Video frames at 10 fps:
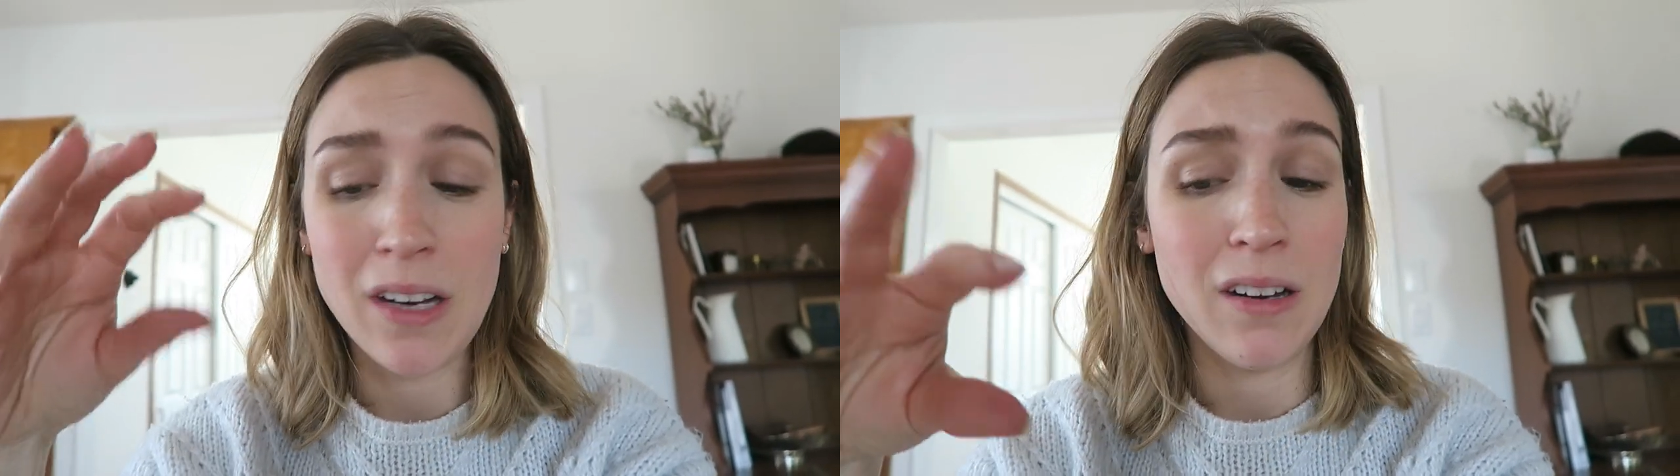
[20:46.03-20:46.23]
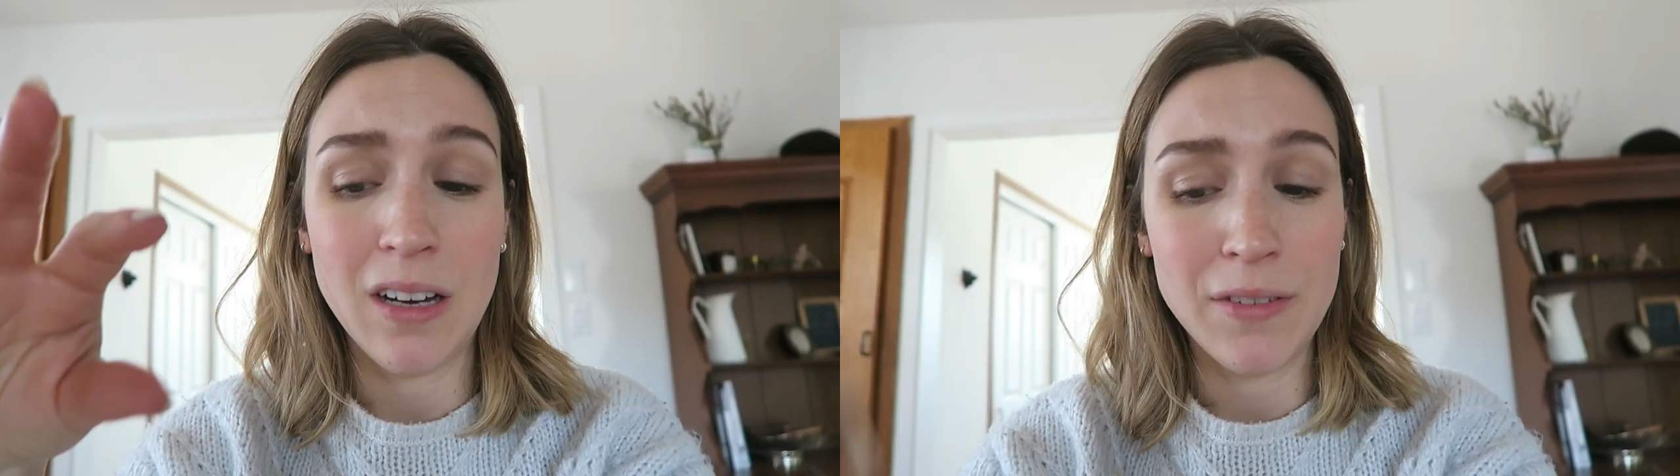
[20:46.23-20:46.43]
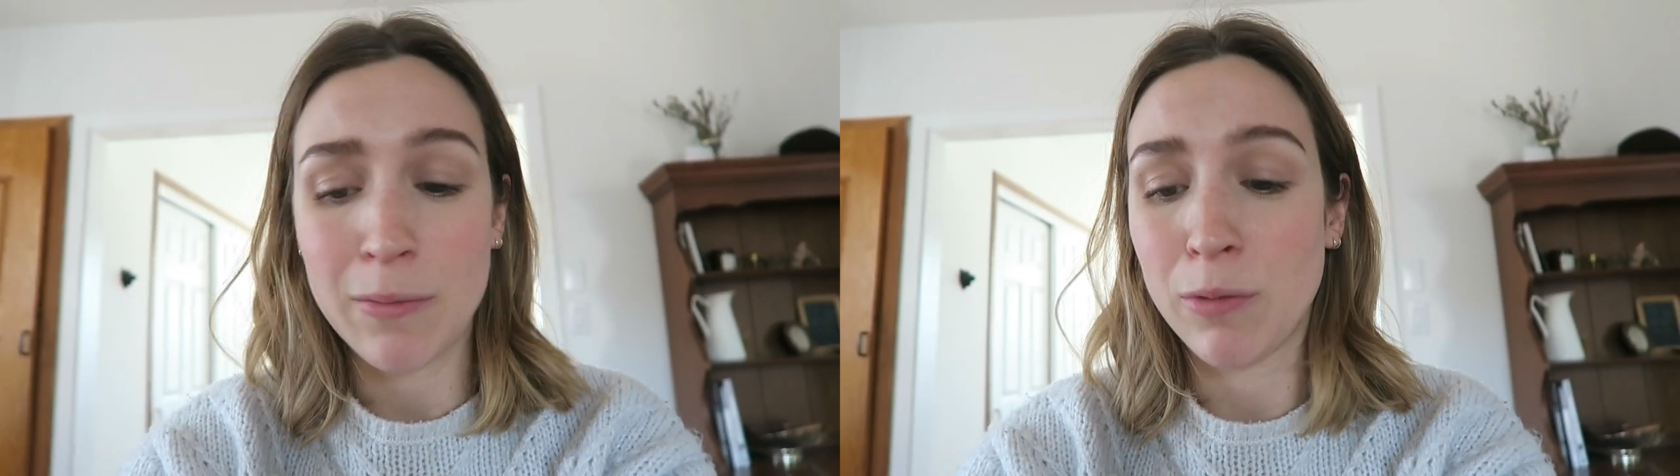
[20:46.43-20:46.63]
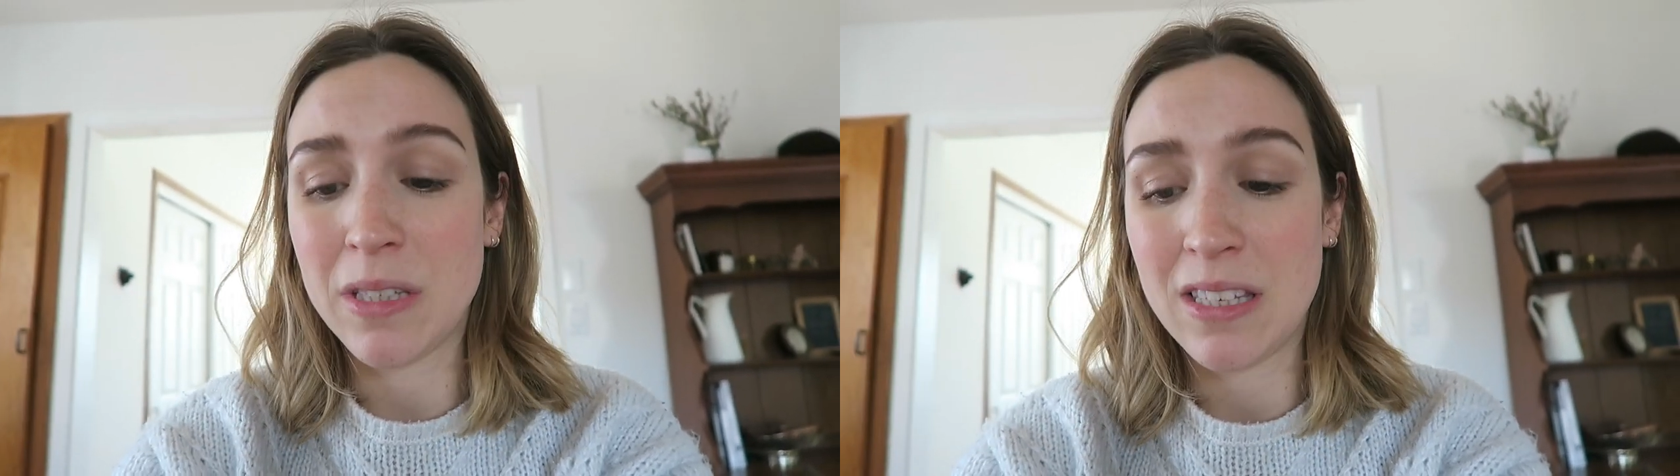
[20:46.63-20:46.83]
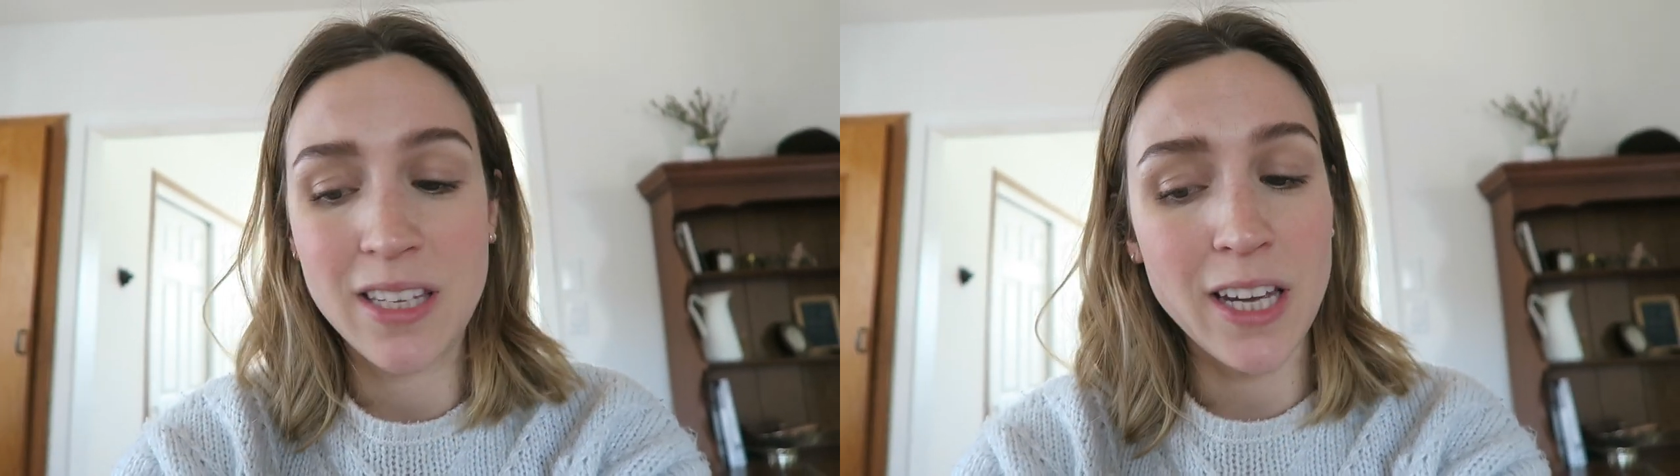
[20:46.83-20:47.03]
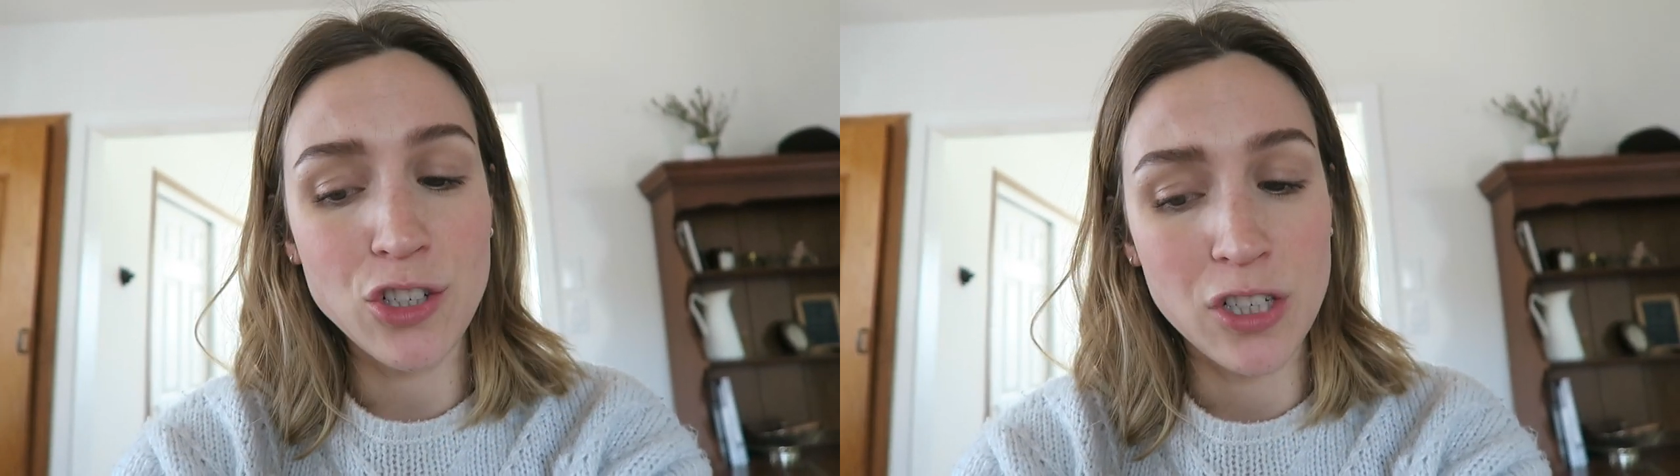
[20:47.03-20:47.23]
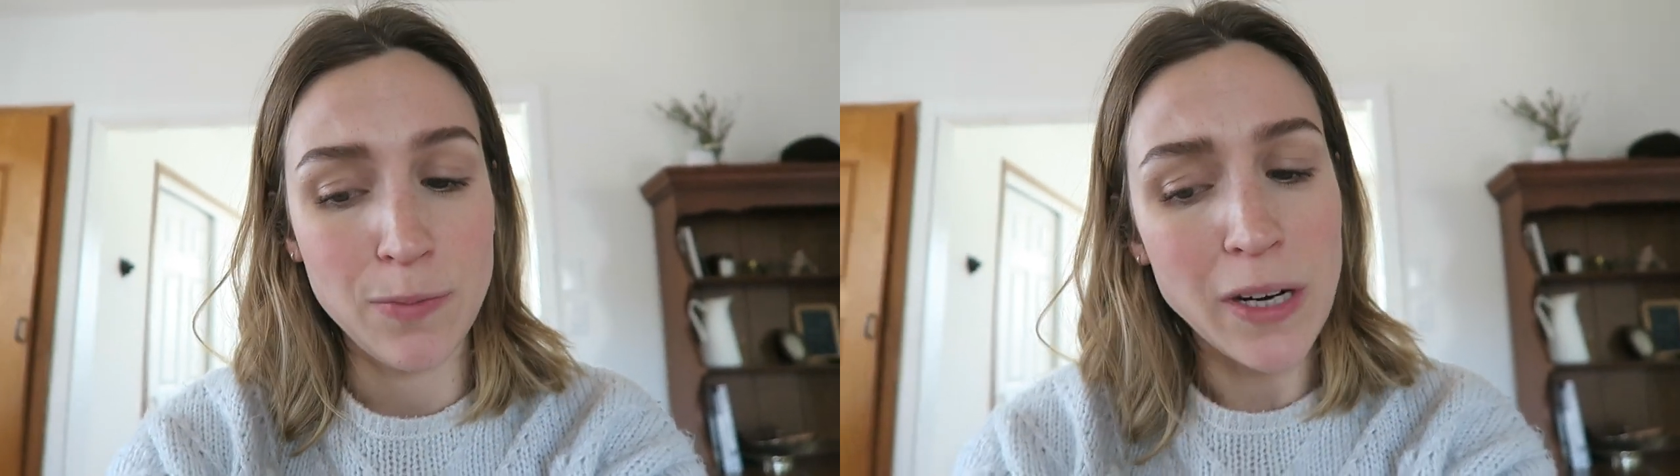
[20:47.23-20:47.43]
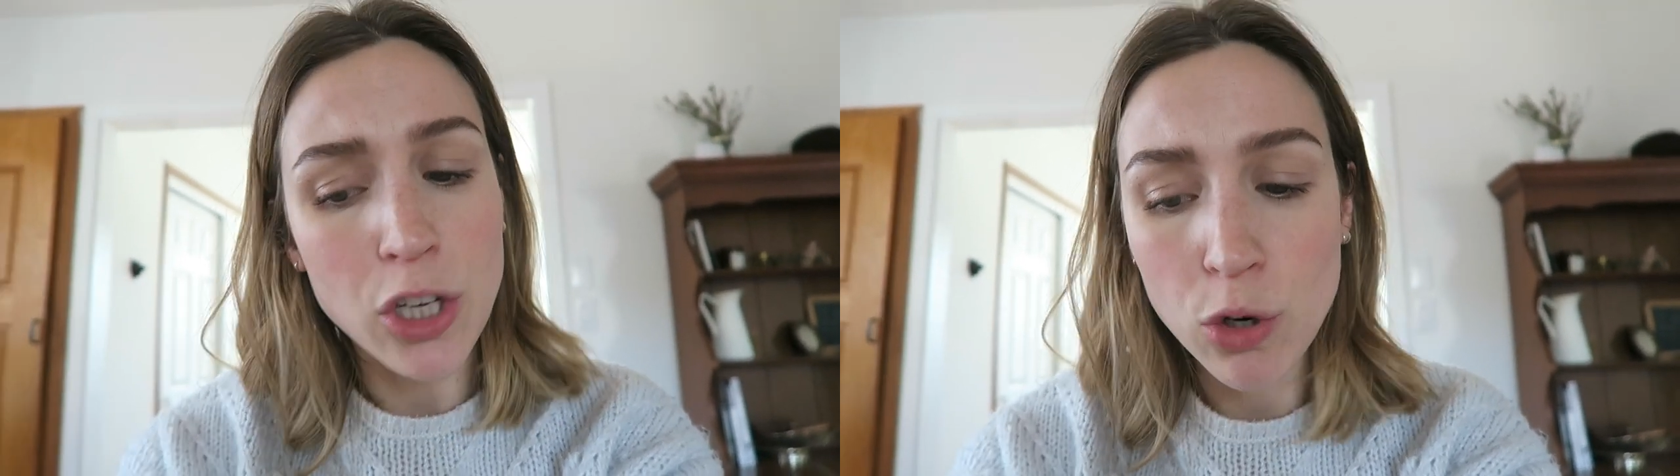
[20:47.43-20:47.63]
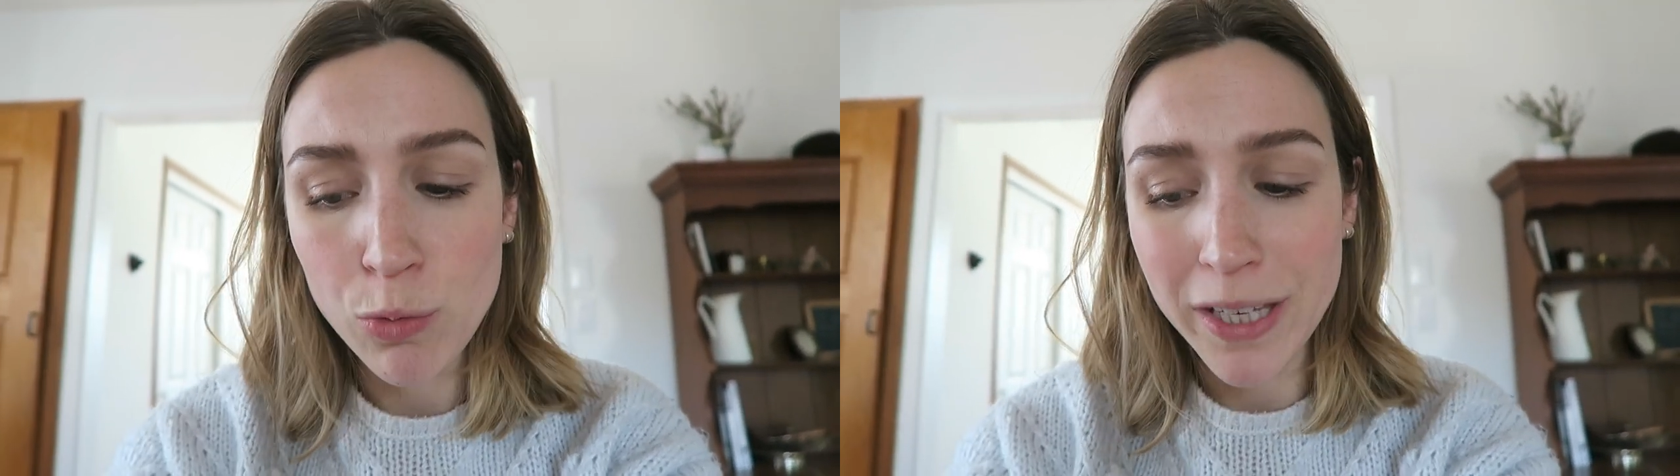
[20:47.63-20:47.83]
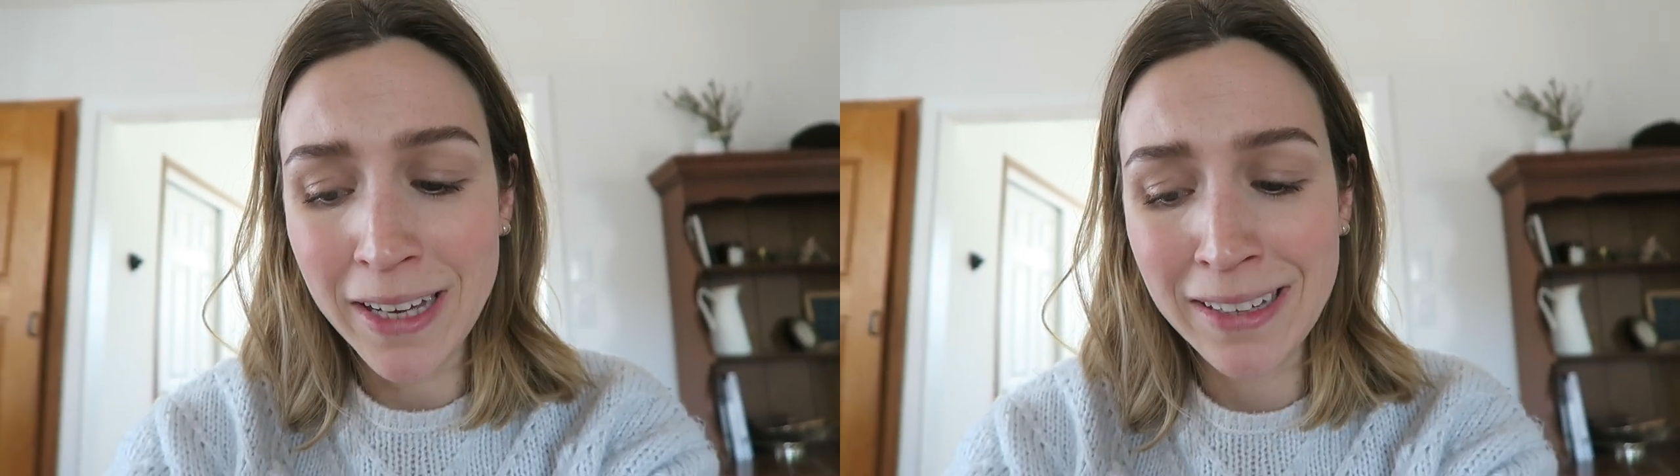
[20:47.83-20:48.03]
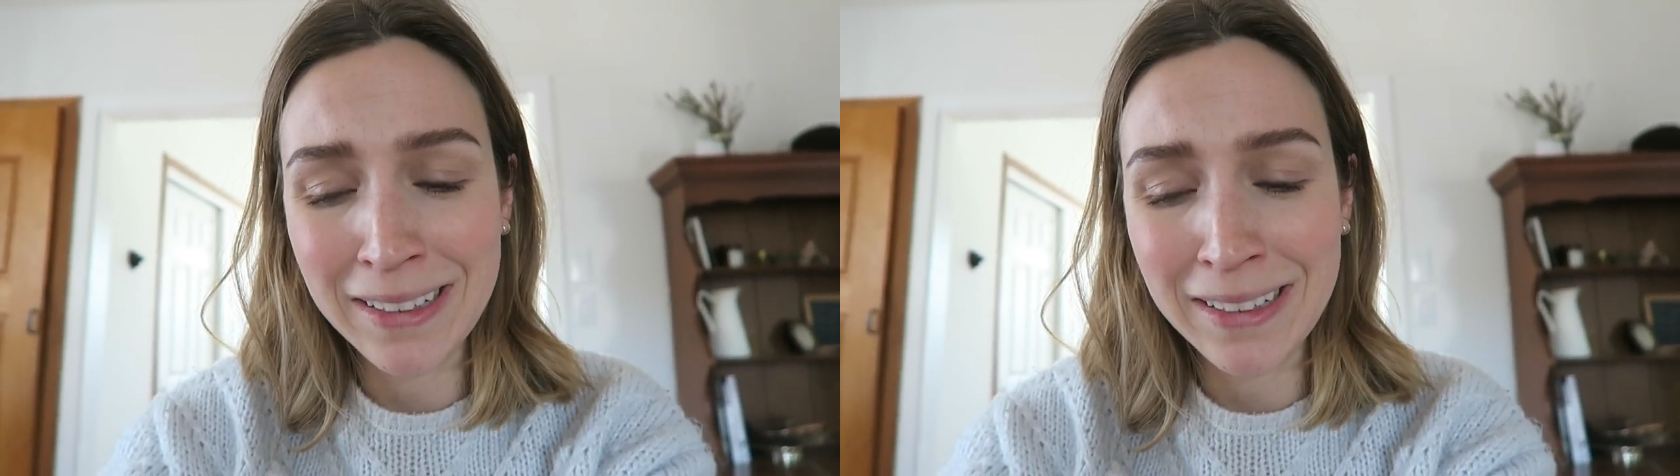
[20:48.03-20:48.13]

euh, avec mon petit sketch, j'espère que oui.